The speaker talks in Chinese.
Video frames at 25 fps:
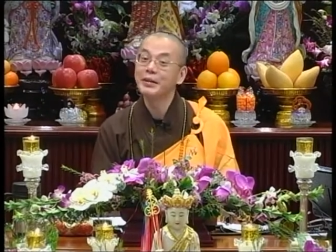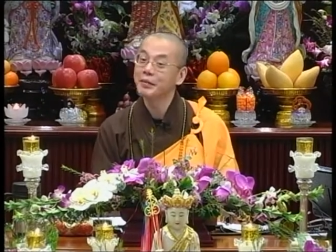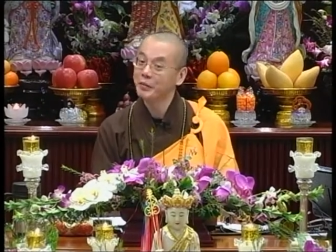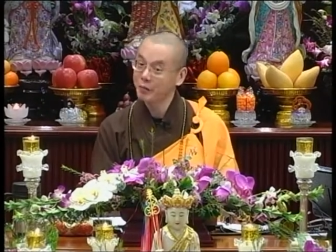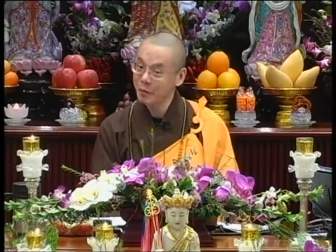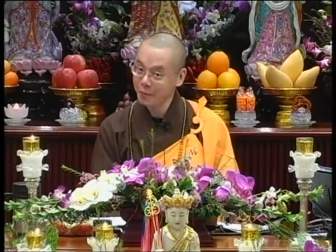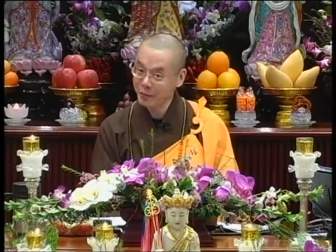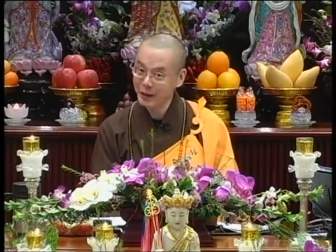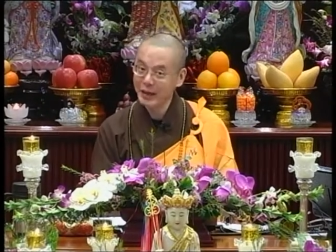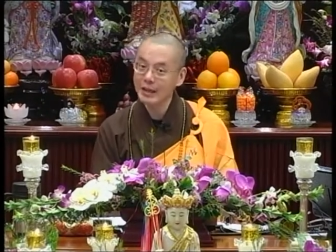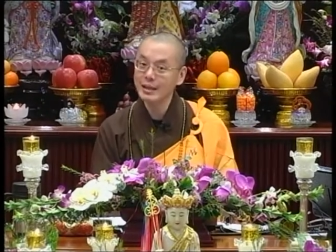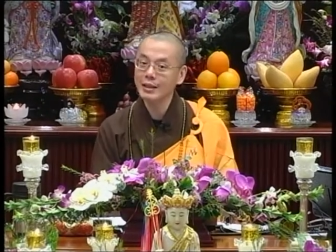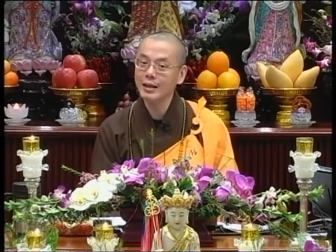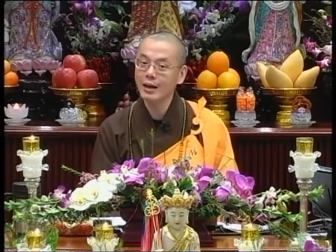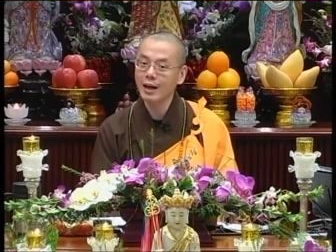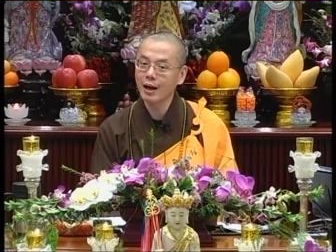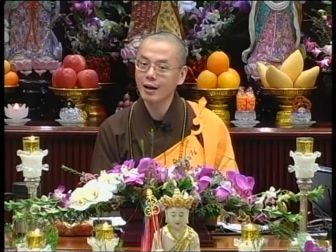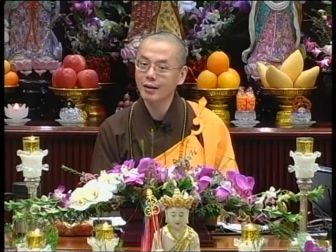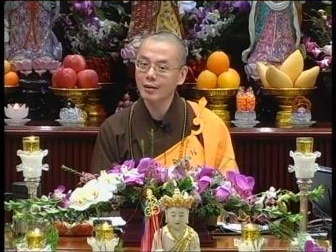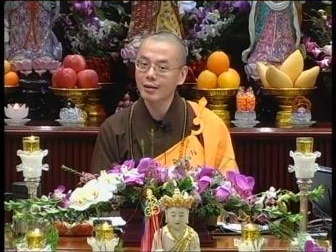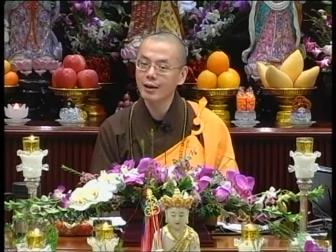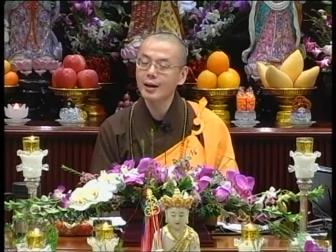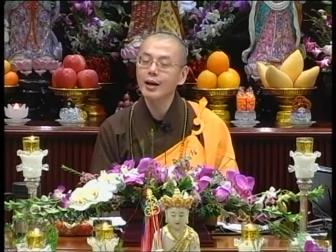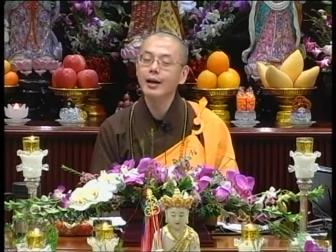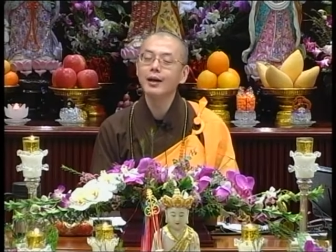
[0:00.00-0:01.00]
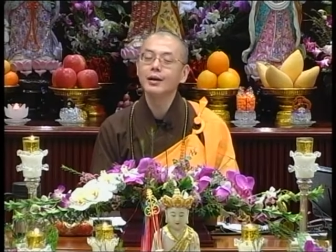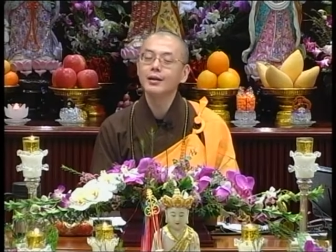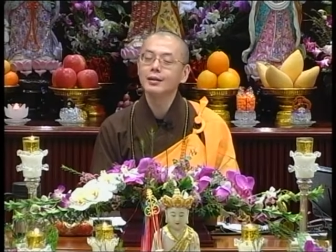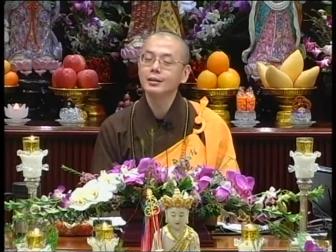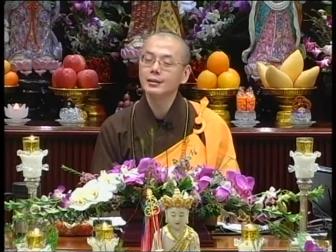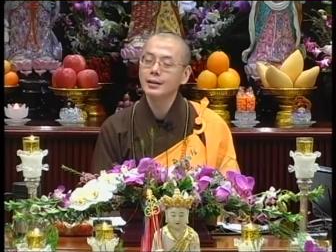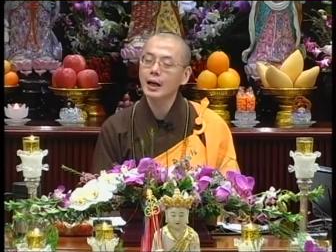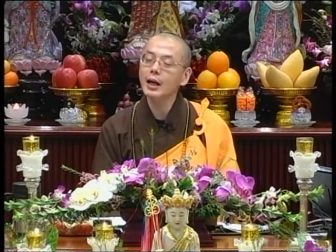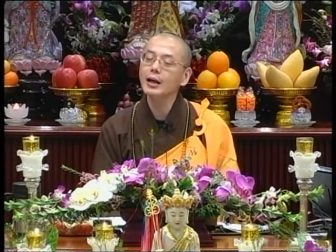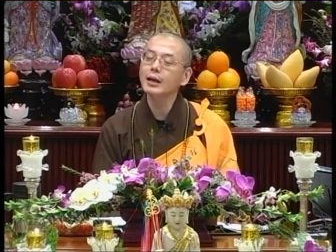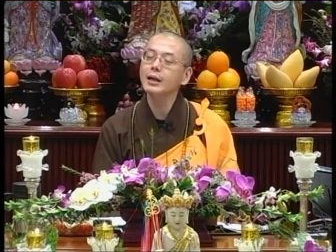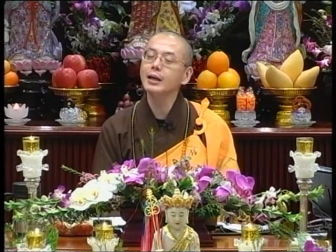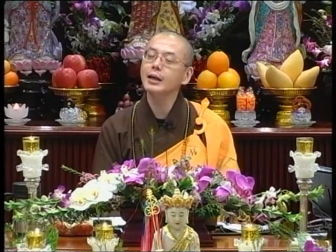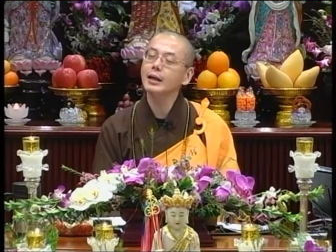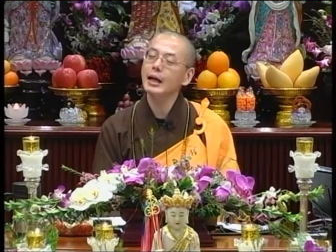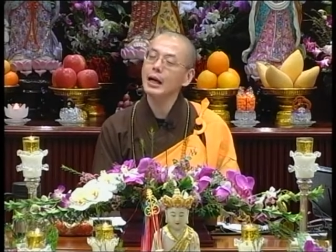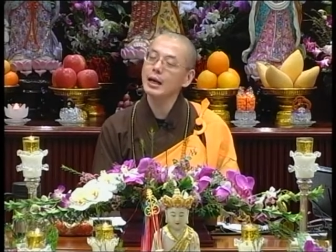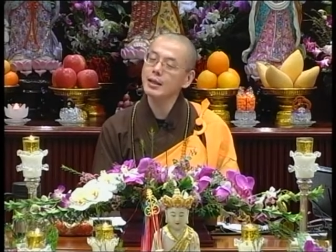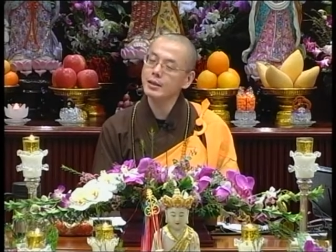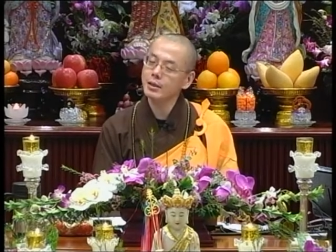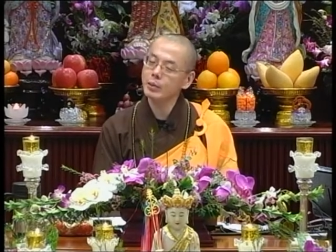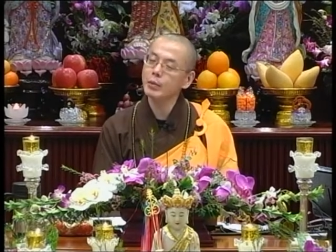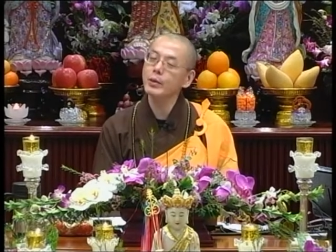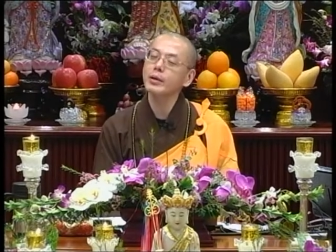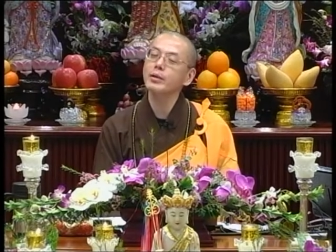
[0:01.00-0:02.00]
我陪你啊。他可能刚
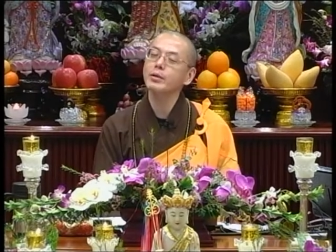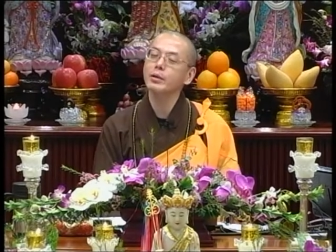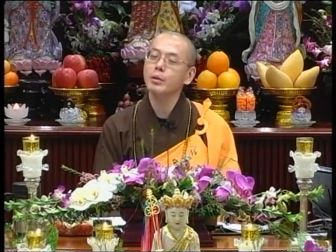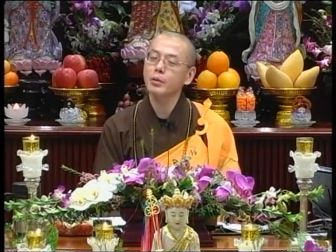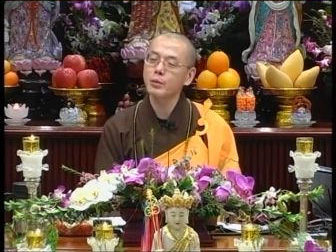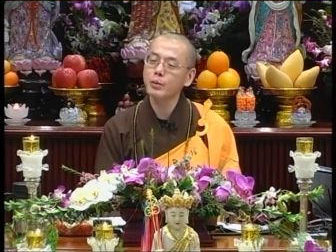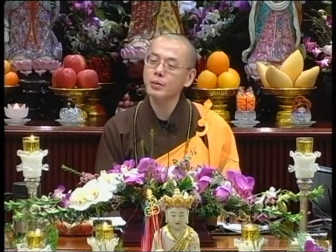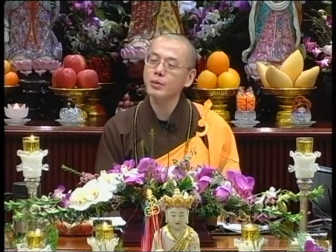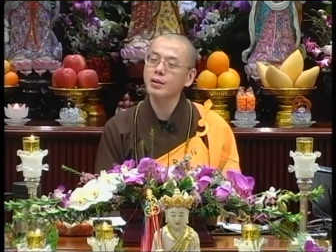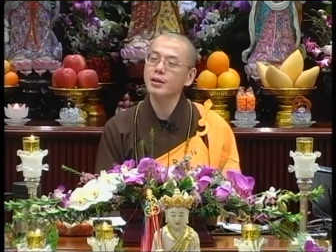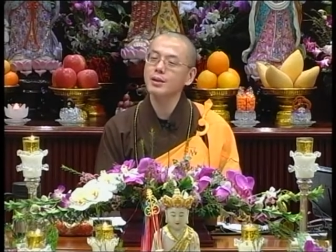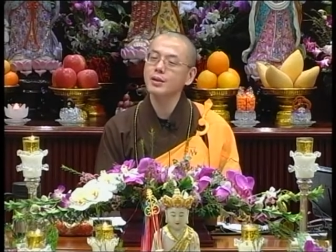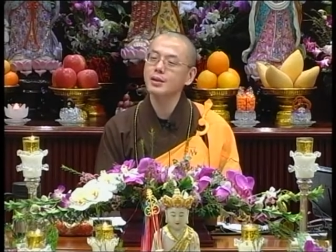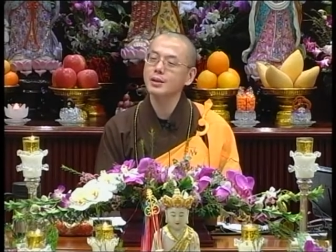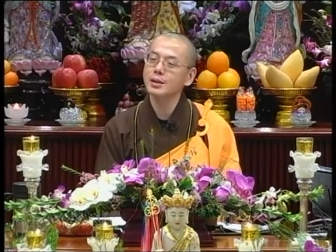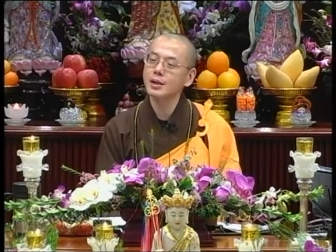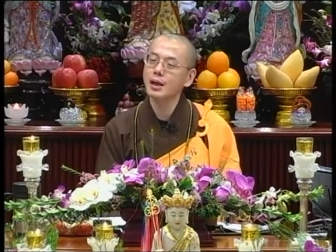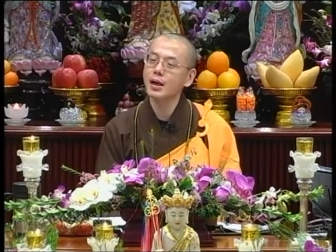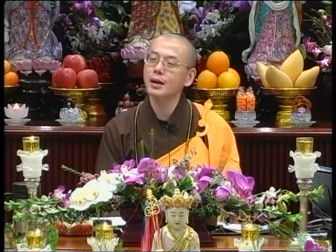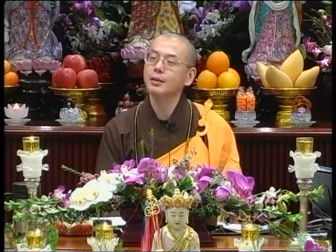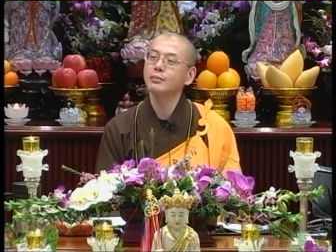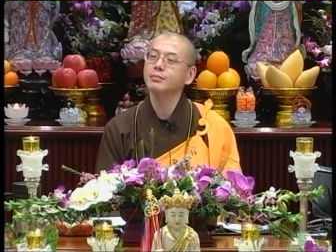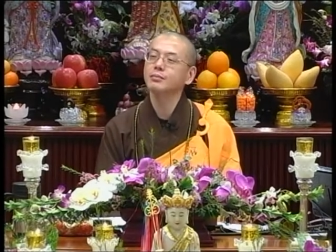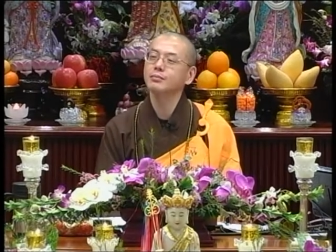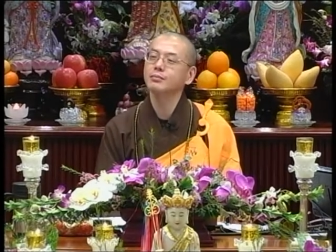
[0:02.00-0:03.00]
开始会犹豫一下，